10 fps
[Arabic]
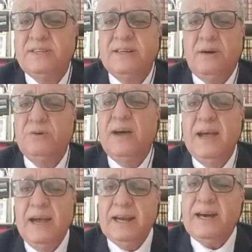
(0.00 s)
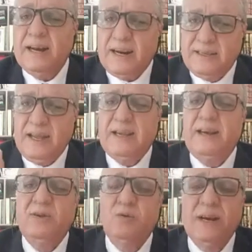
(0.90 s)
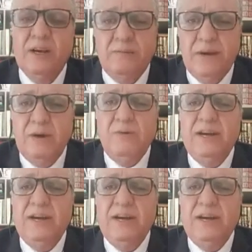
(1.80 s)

ناس يصنعون القرار داخل دولهم